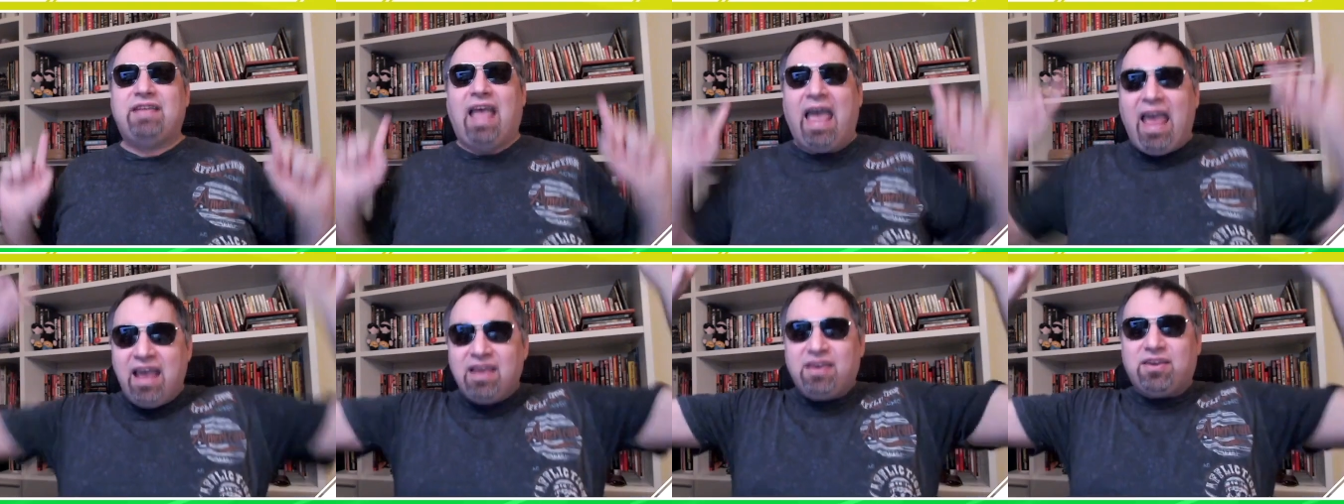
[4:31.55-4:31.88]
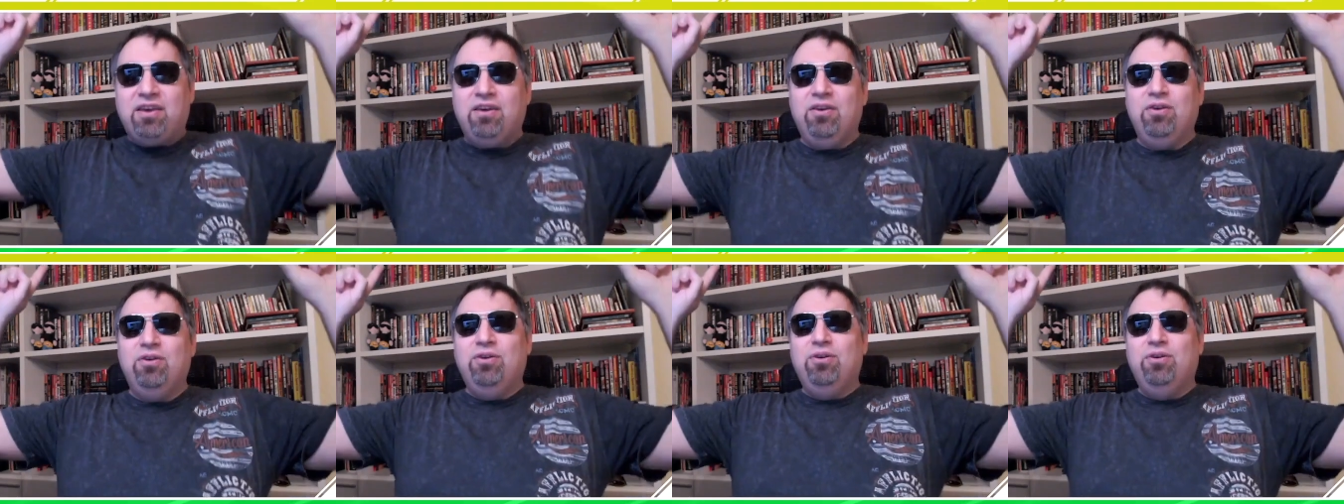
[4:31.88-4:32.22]
Thank
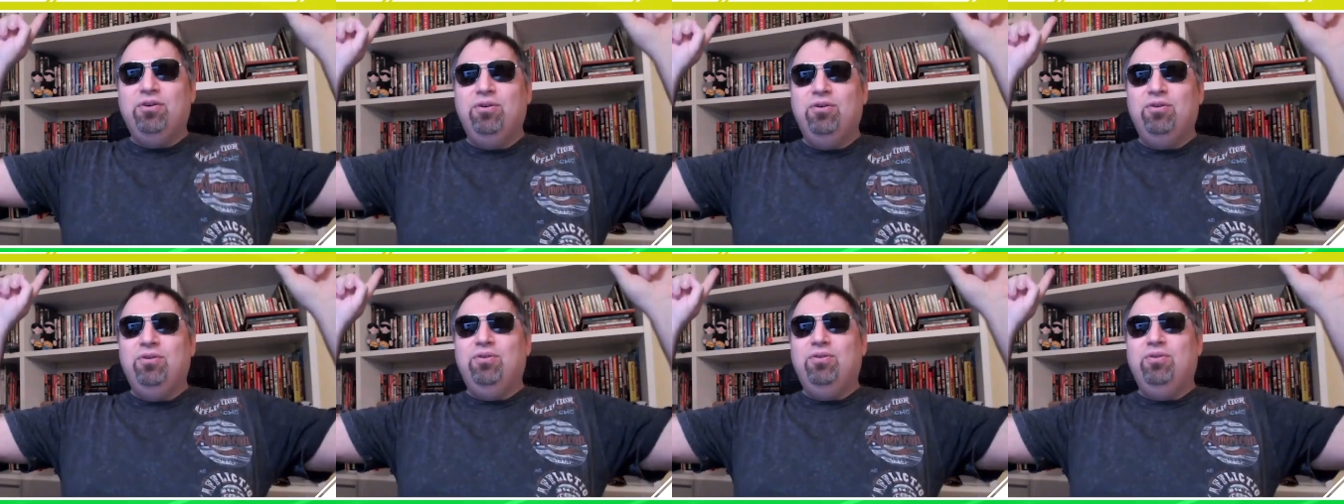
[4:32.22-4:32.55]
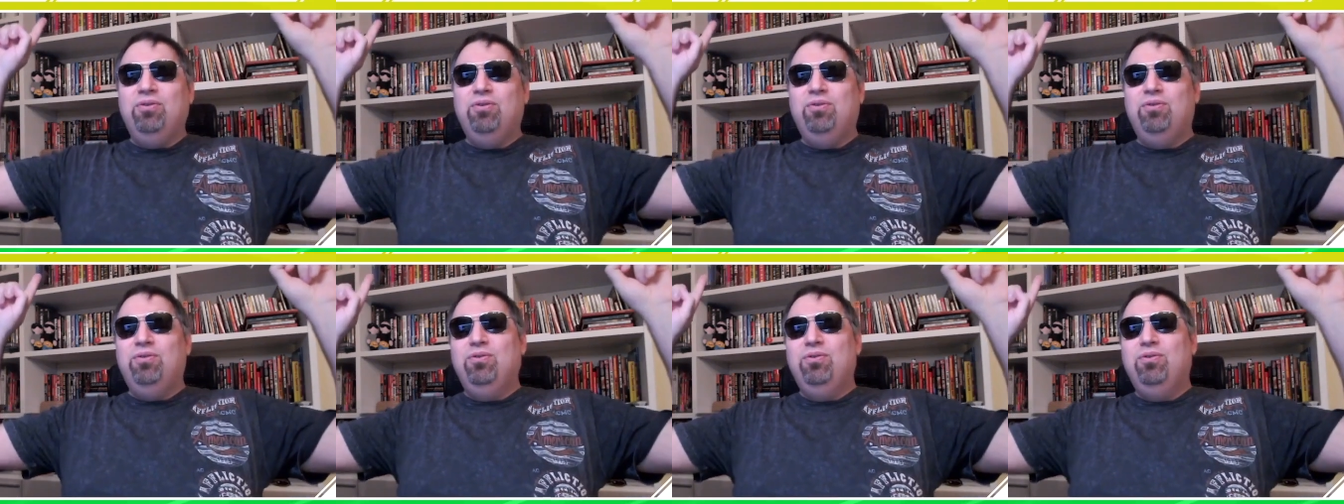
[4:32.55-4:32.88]

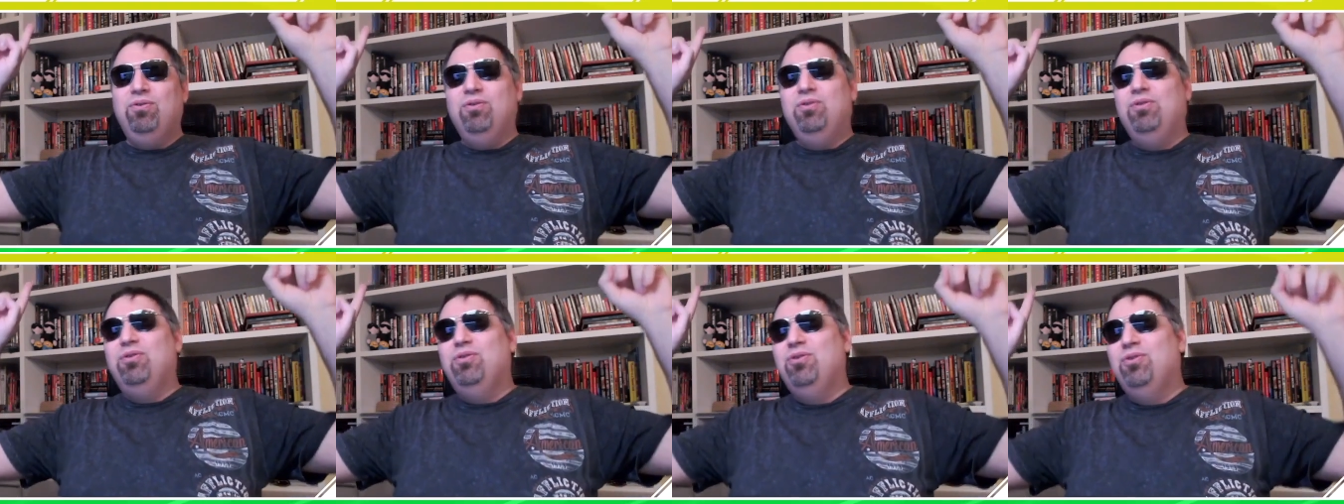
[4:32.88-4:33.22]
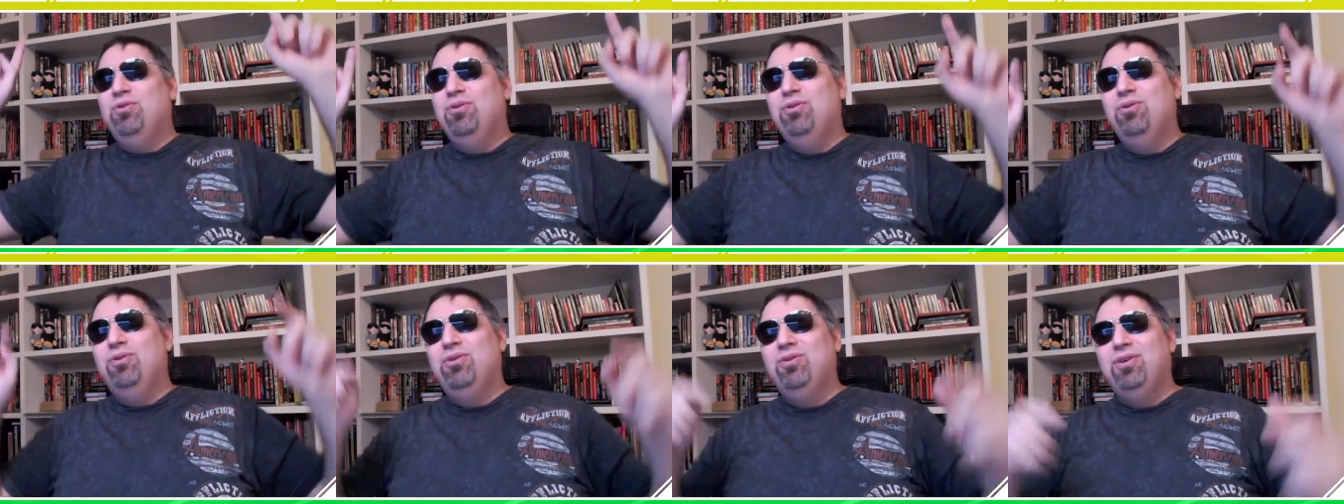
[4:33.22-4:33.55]

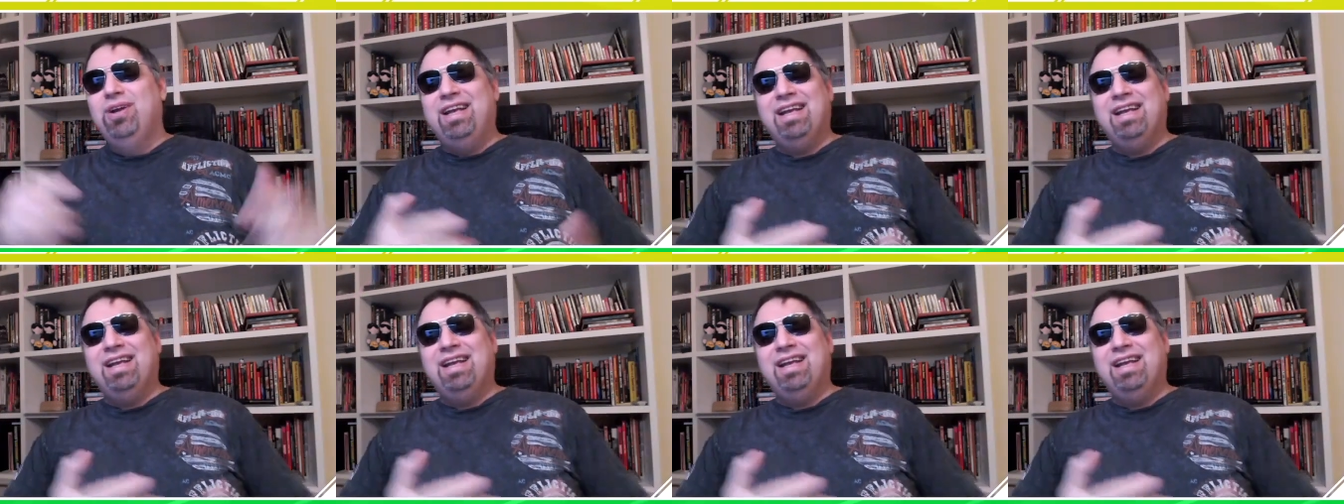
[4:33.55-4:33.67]
you!